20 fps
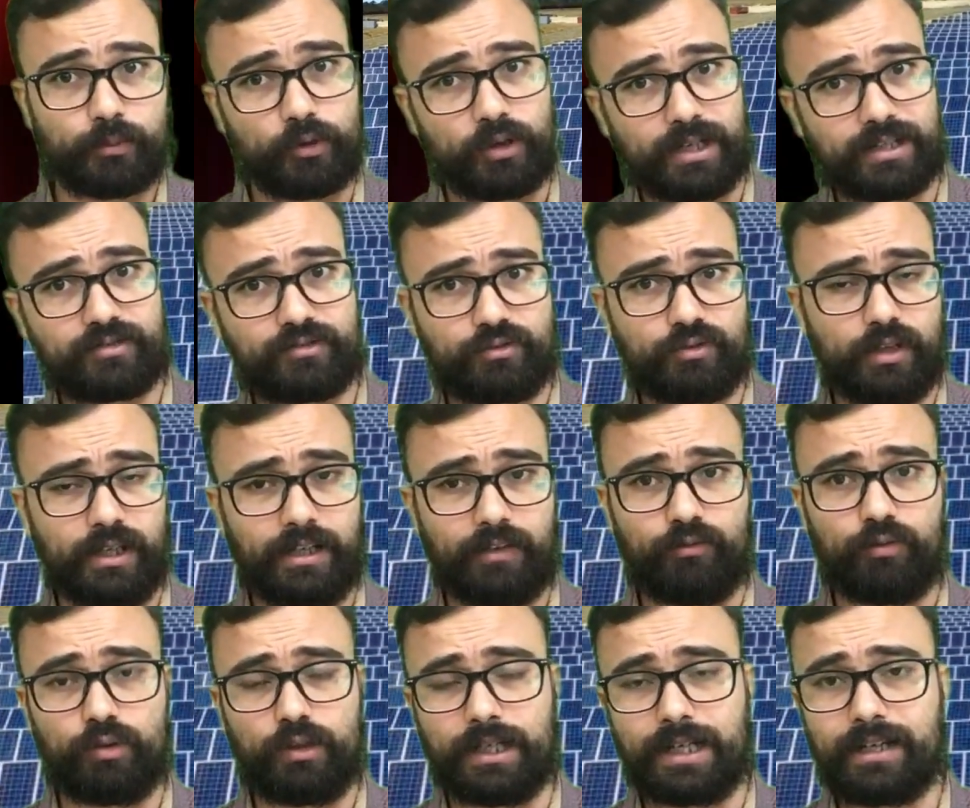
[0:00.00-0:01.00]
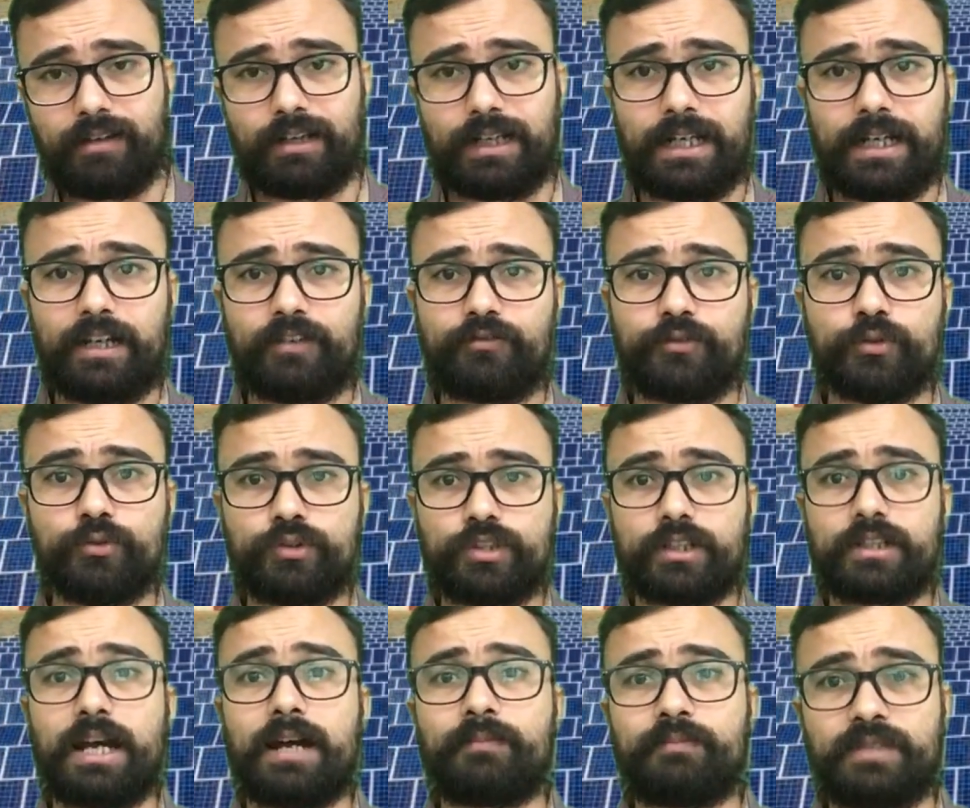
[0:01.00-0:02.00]
प्रोडक्ट्स जो हैं वो लाने वाले हैं
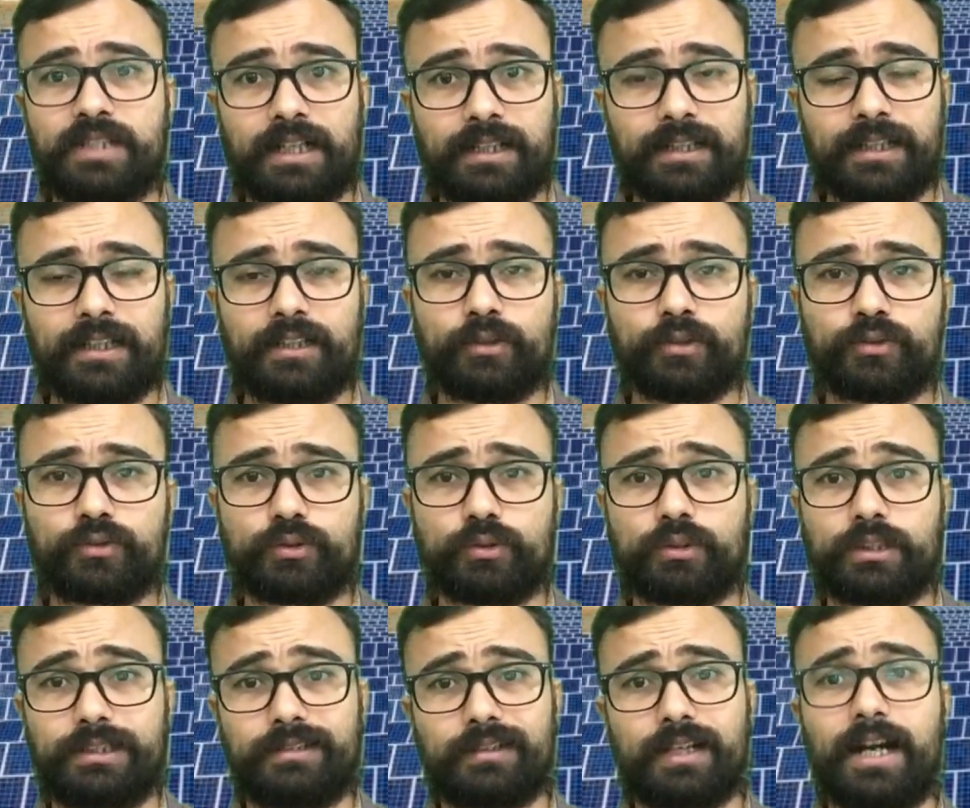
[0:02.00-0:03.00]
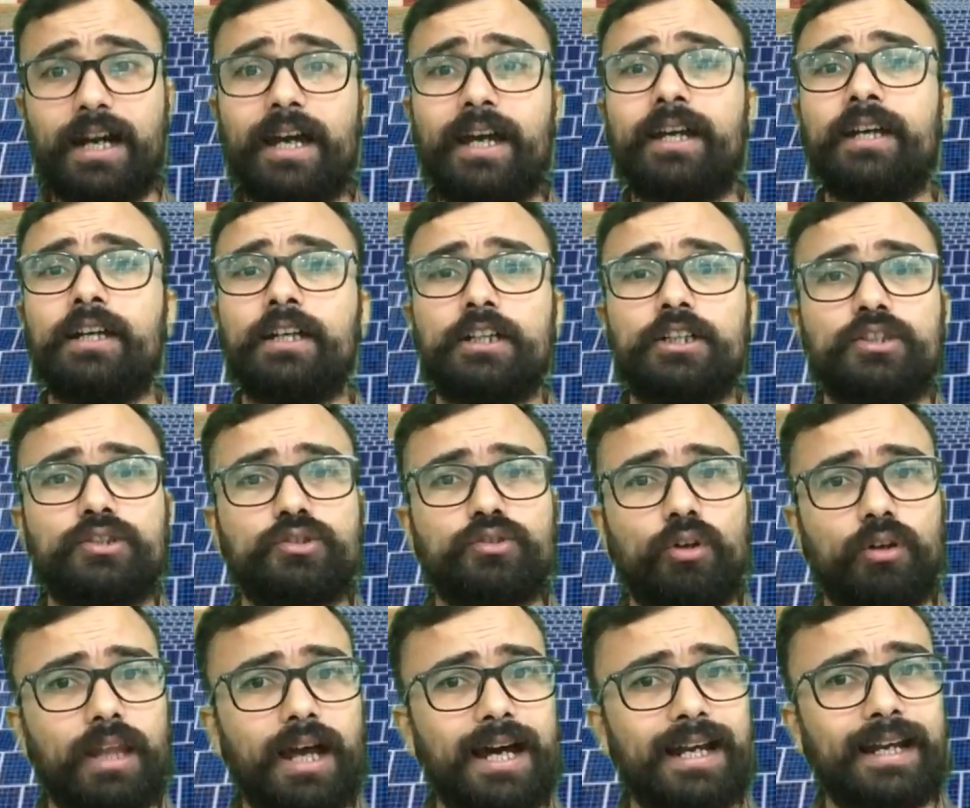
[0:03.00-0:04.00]
फ्यूचर आप जानते हैं दोस्तों किसका है
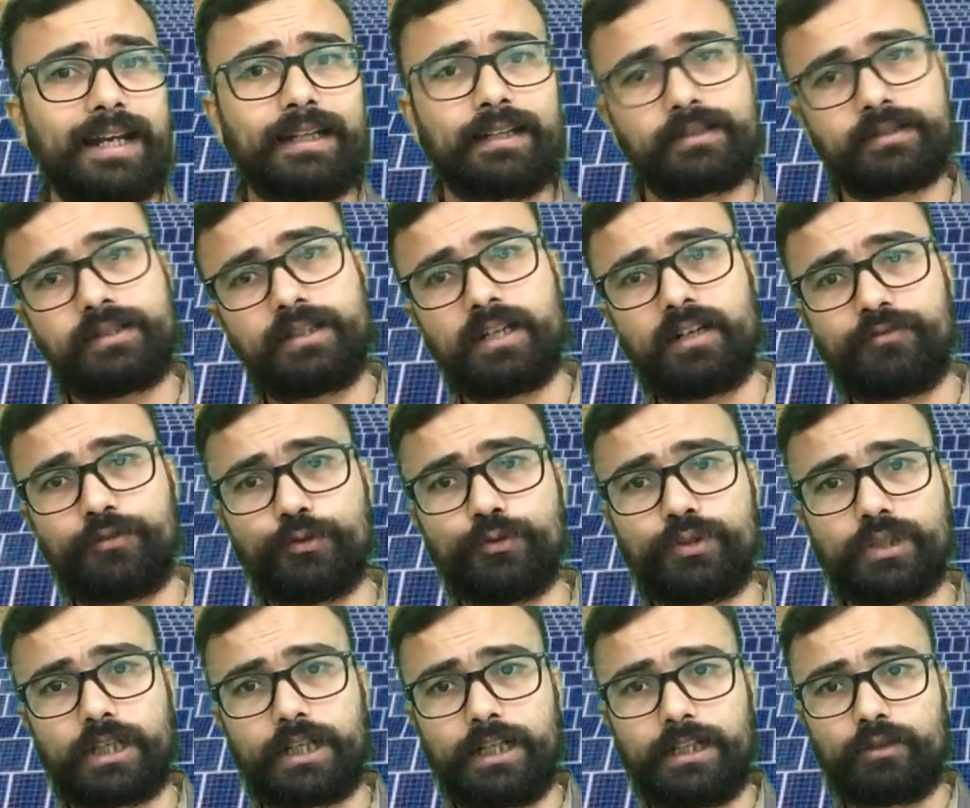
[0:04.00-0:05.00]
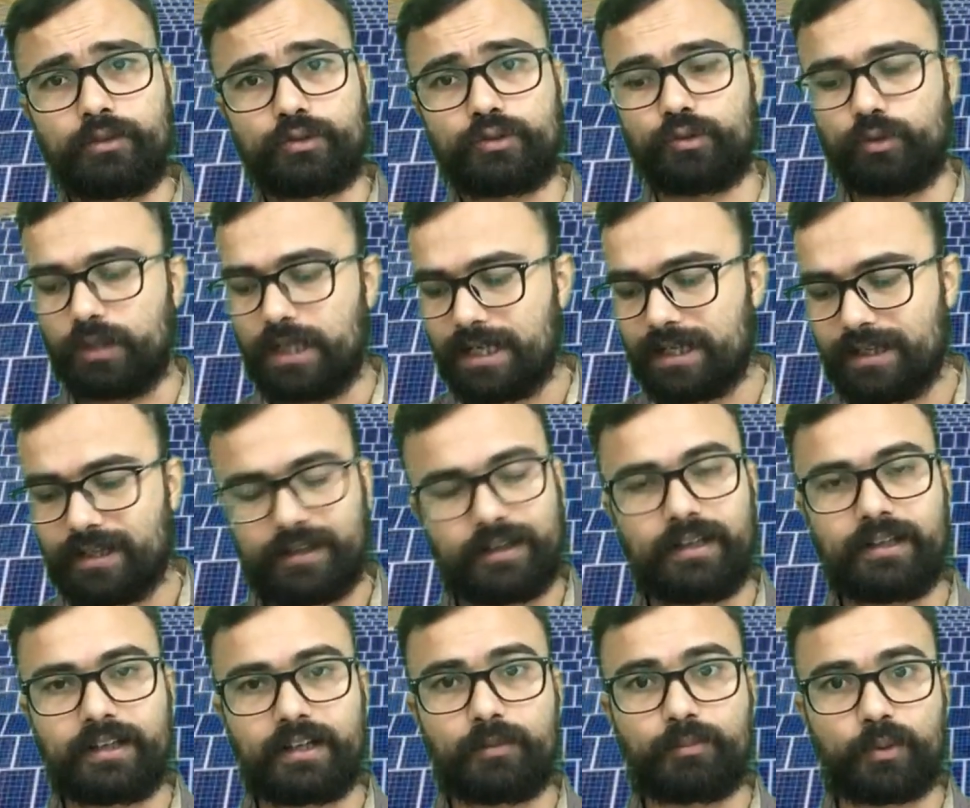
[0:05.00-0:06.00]
सोलार एनर्जी का फ्यूचर है तो सोलार के
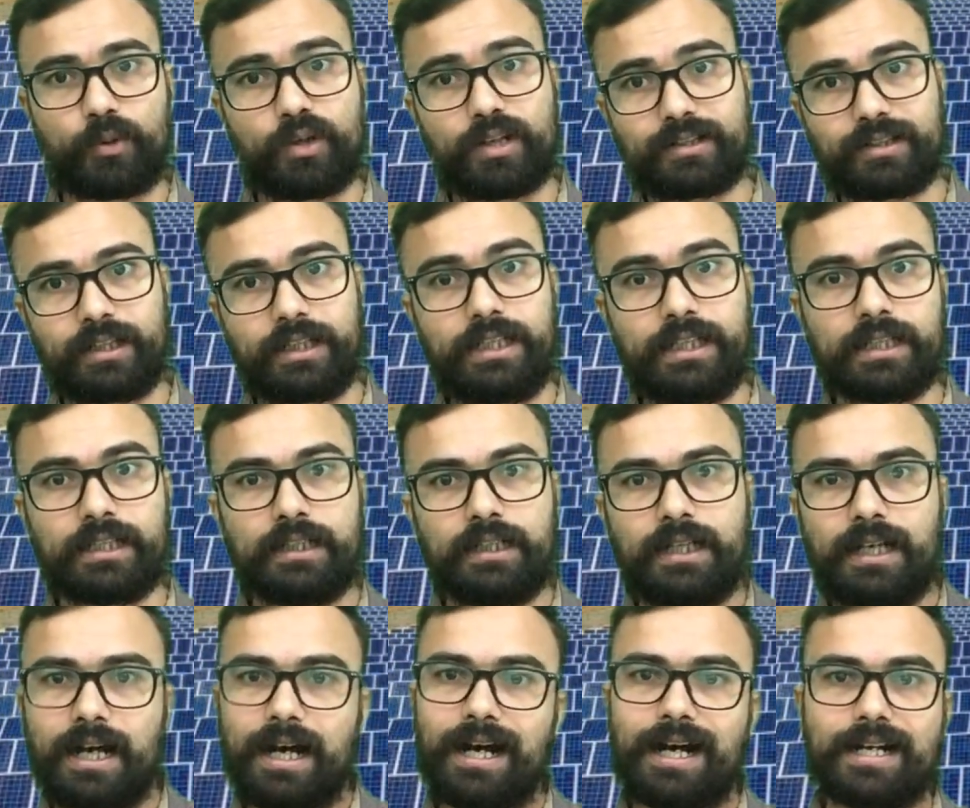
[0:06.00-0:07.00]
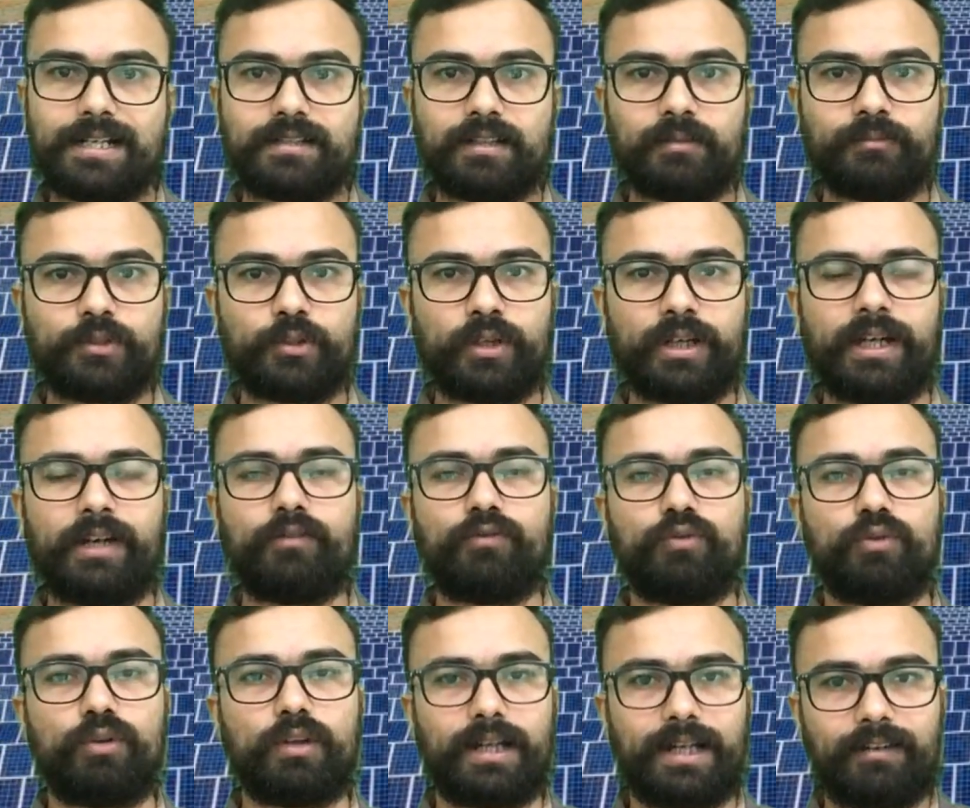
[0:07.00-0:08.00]
रिलेटेड प्रोडक्ट ही आज हम जो है
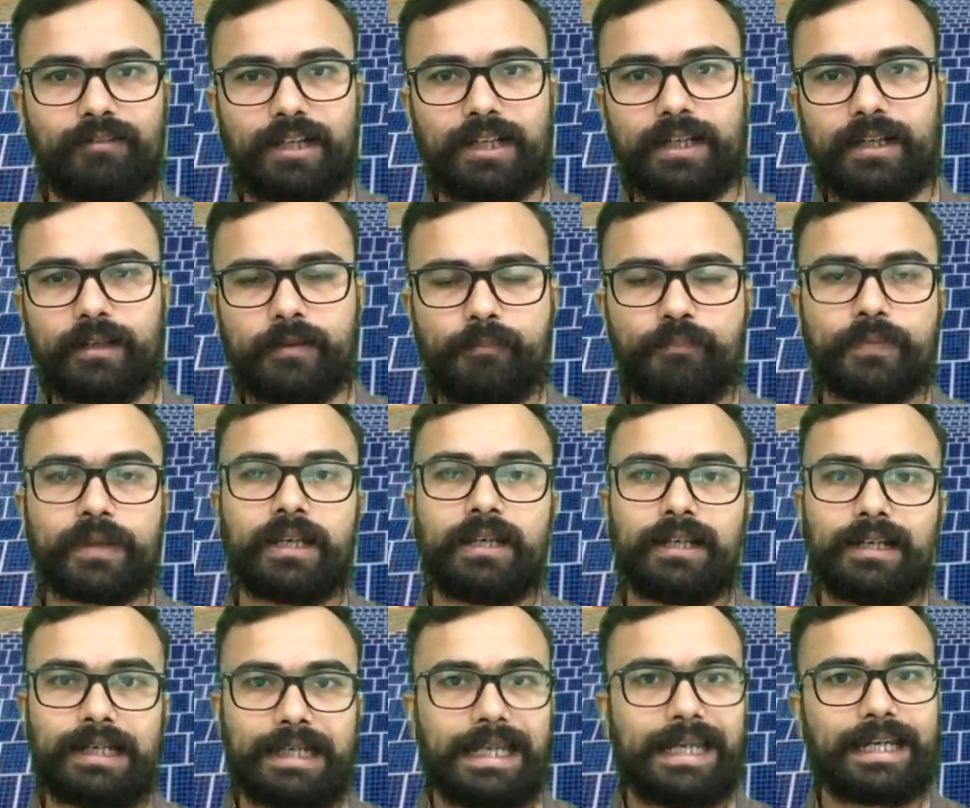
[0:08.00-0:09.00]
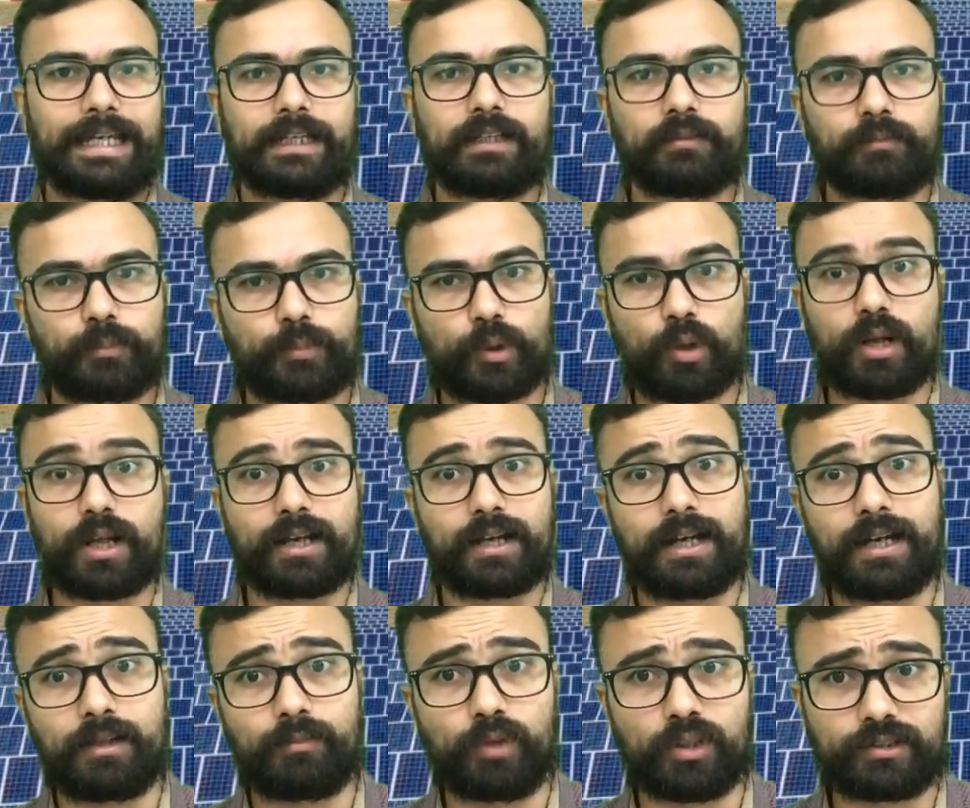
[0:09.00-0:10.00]
वो लाने वाले हैं लेकिन प्रोडक्ट
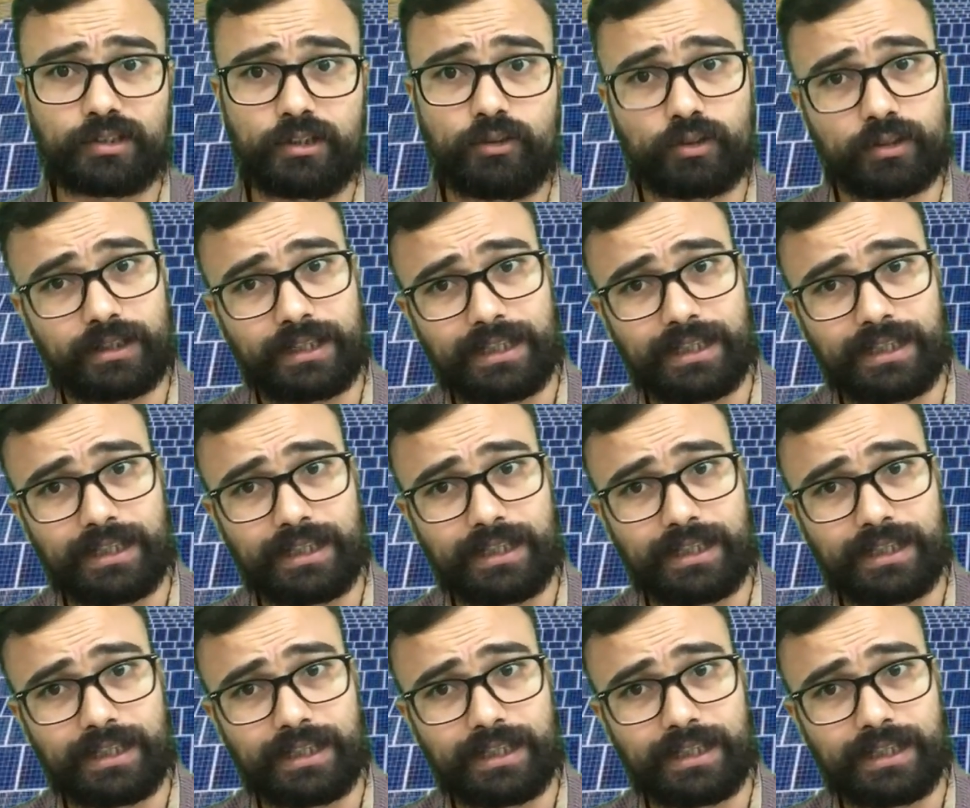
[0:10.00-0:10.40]
का अनबॉक्सिंग और